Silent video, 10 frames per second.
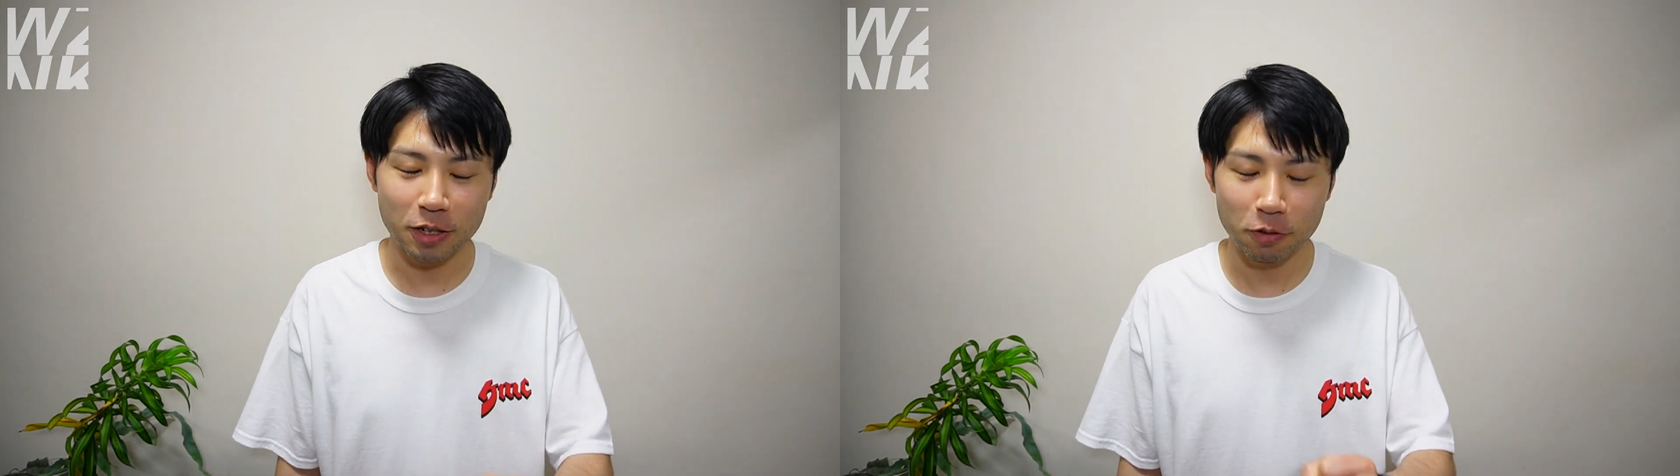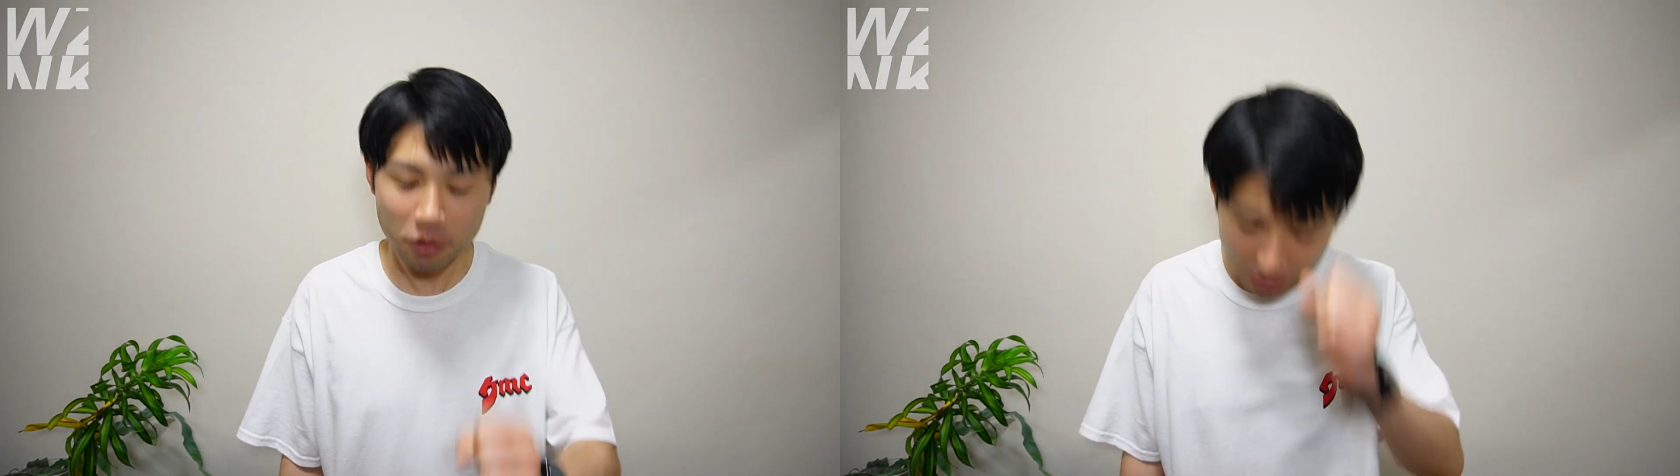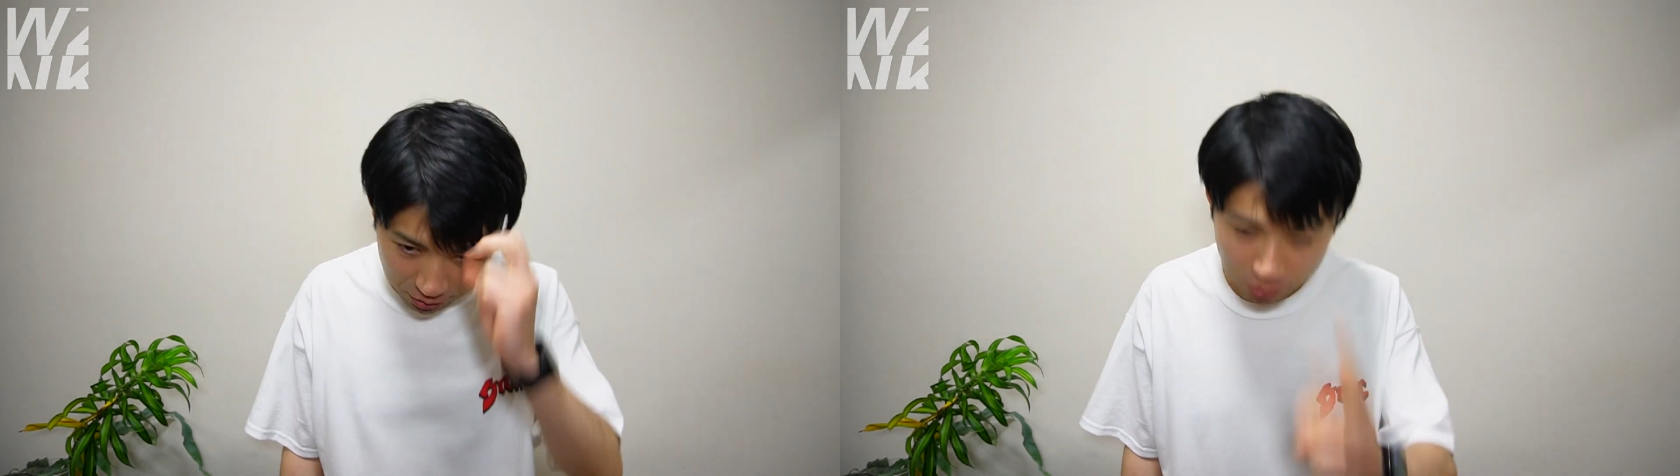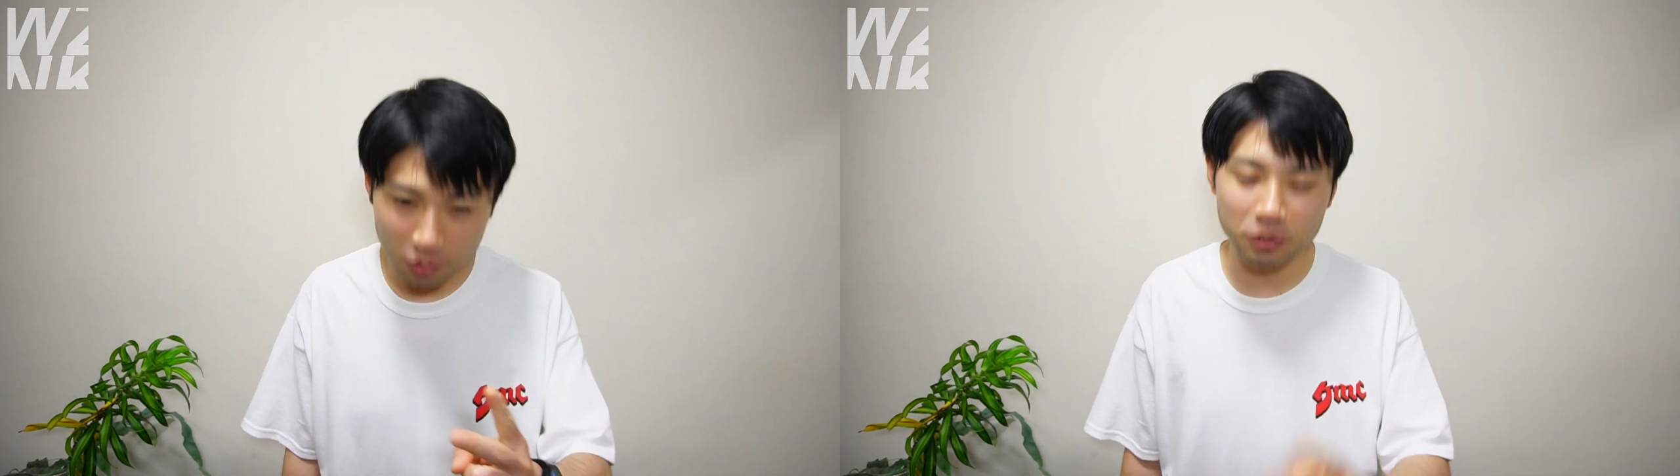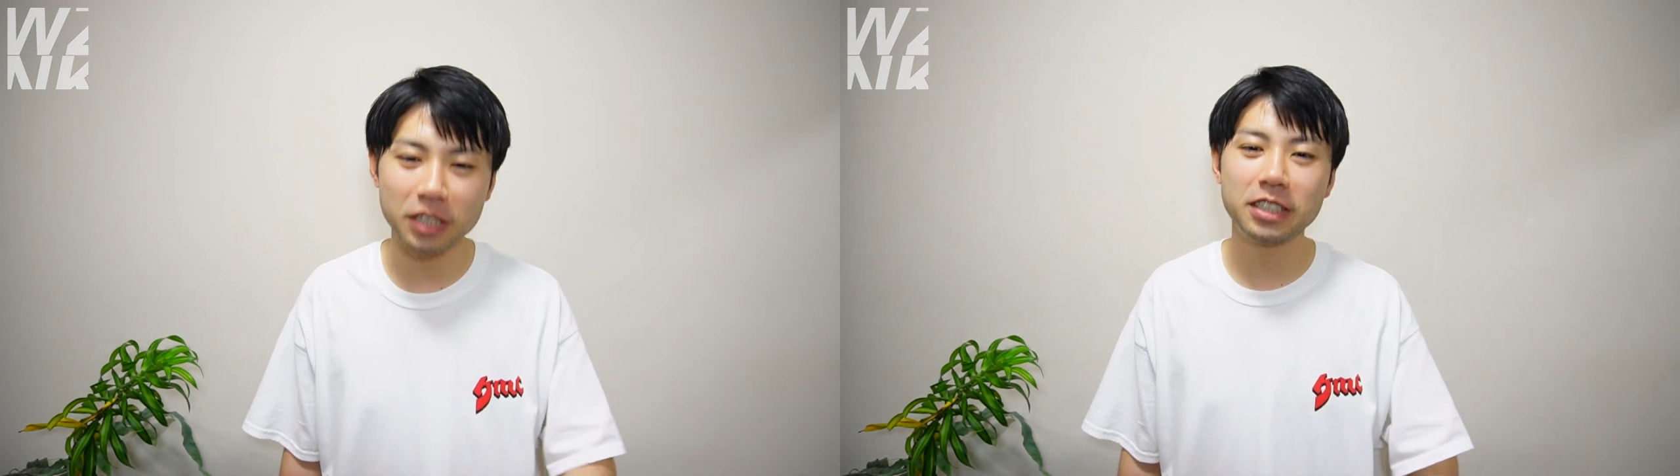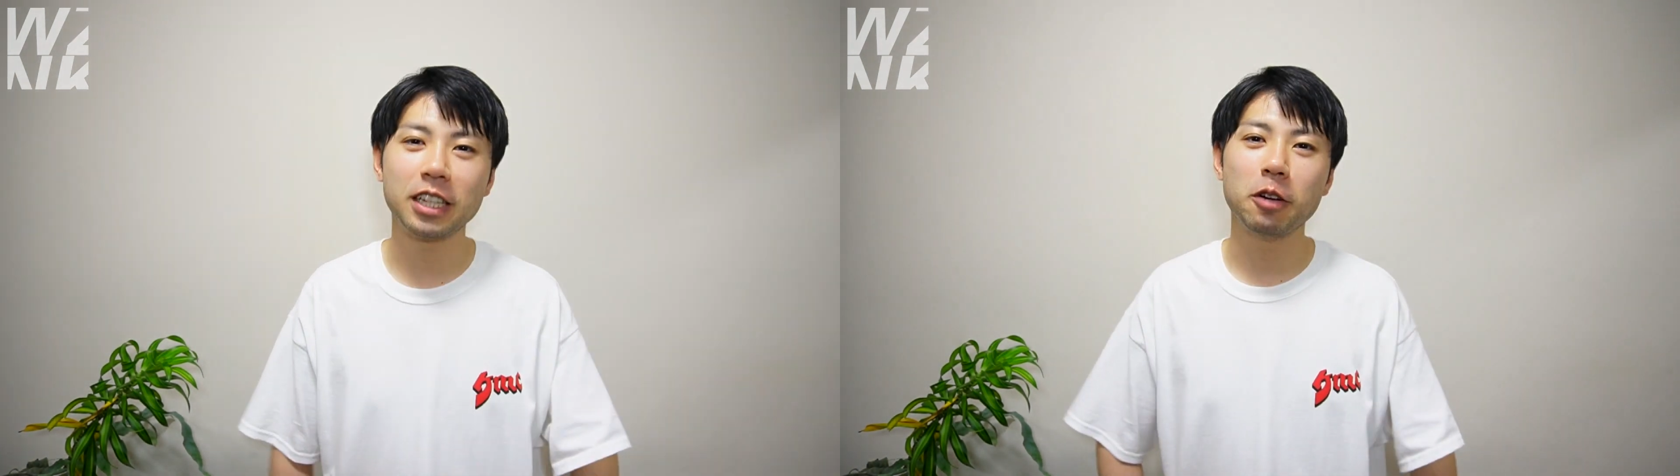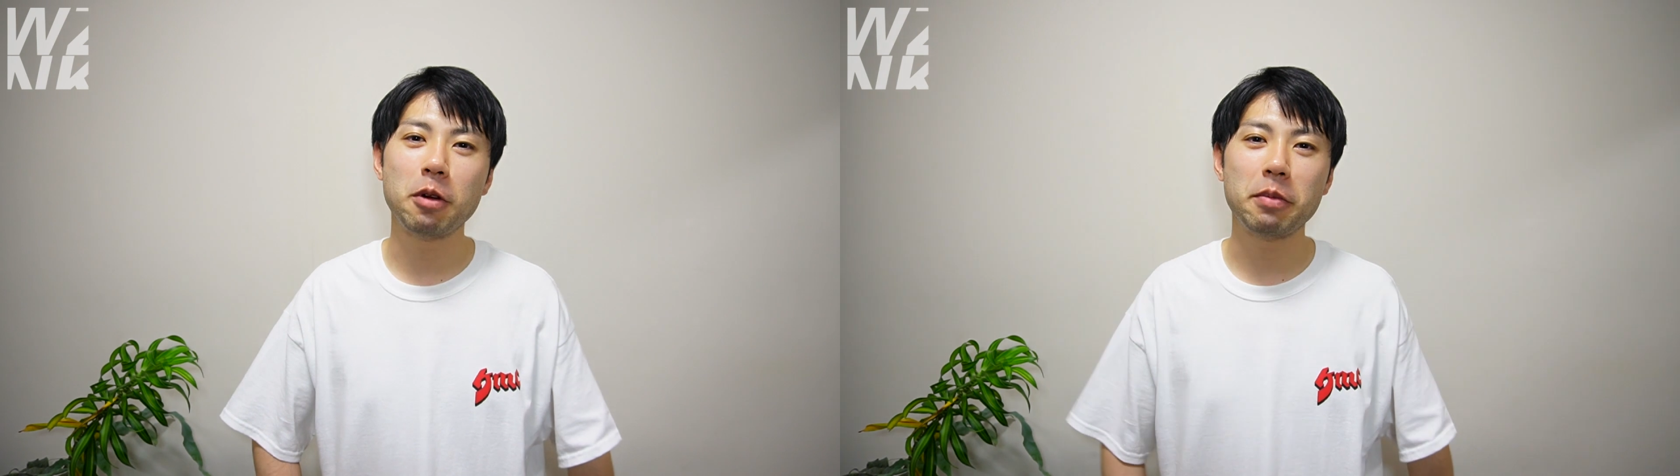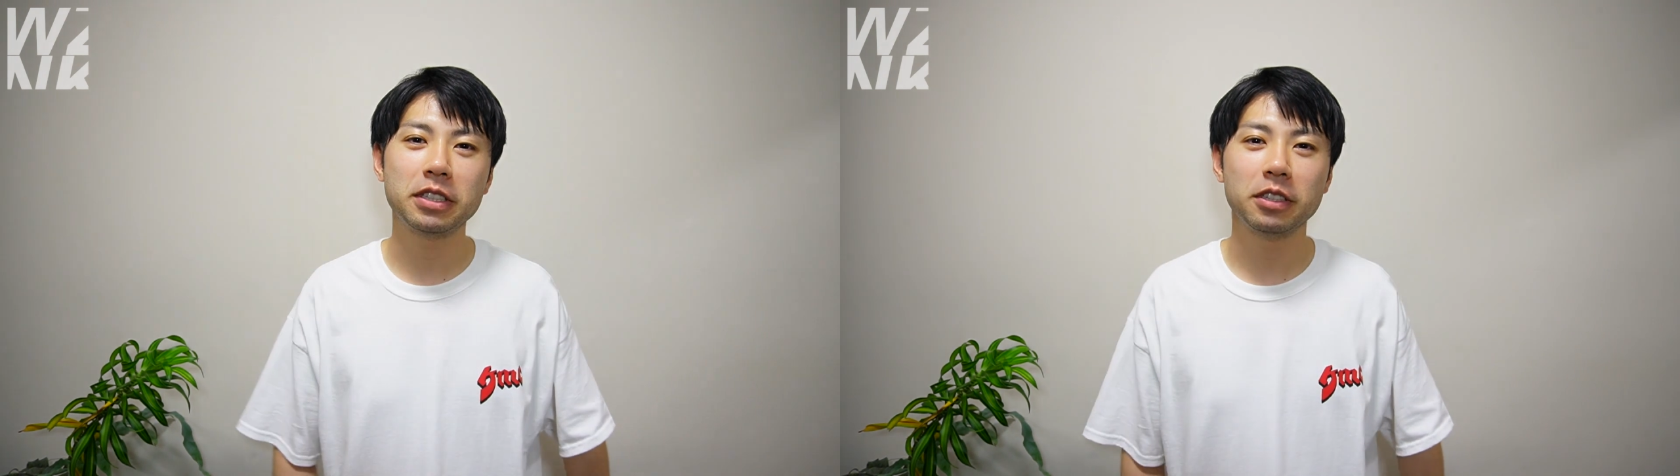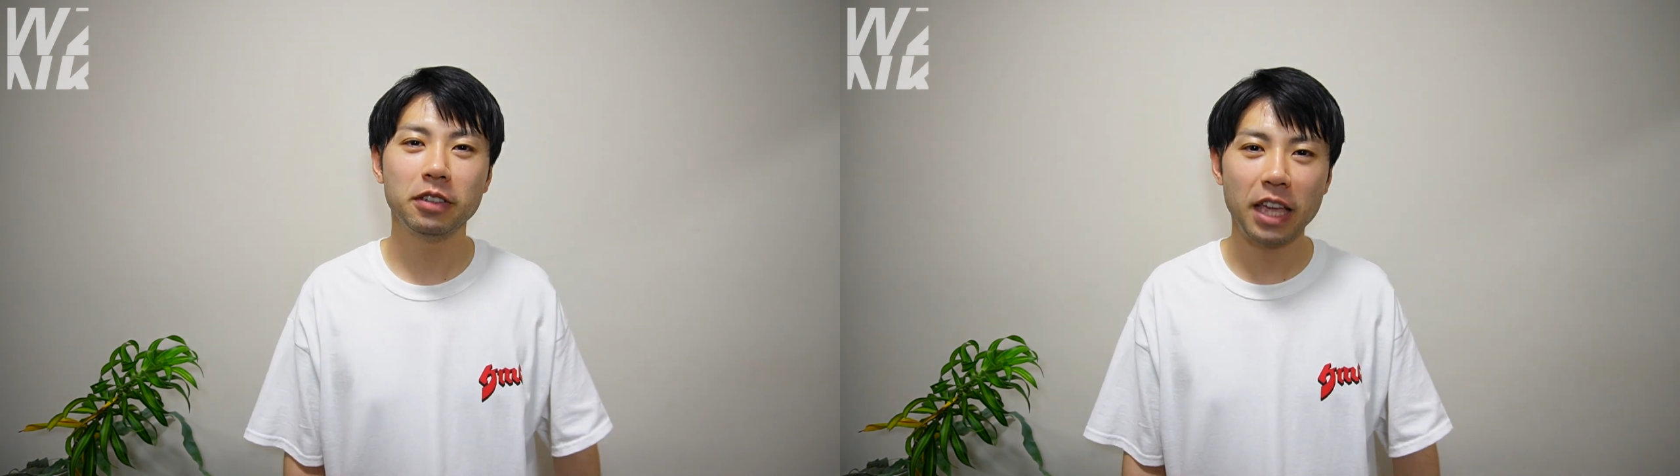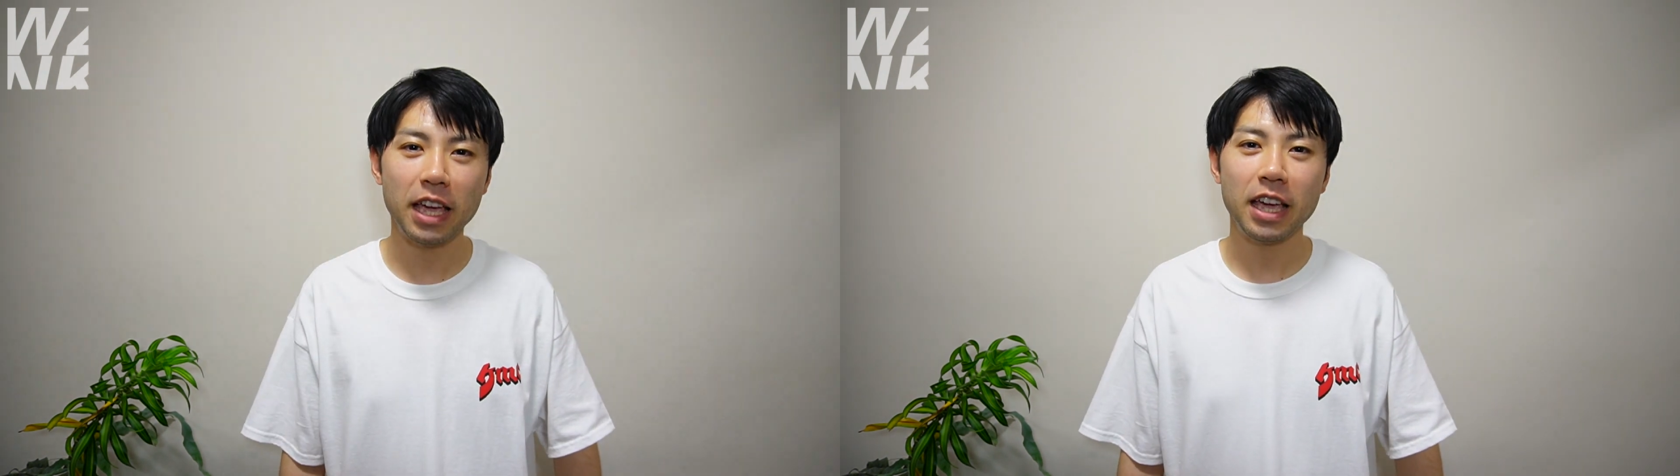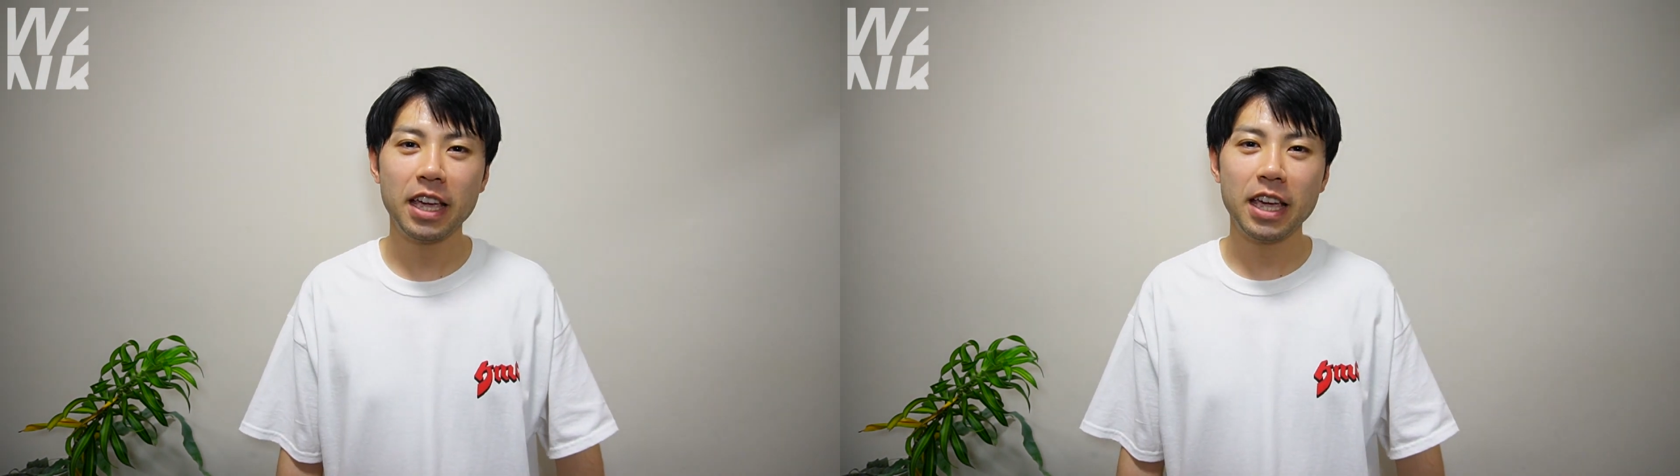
大きくこの2つだと思いますので、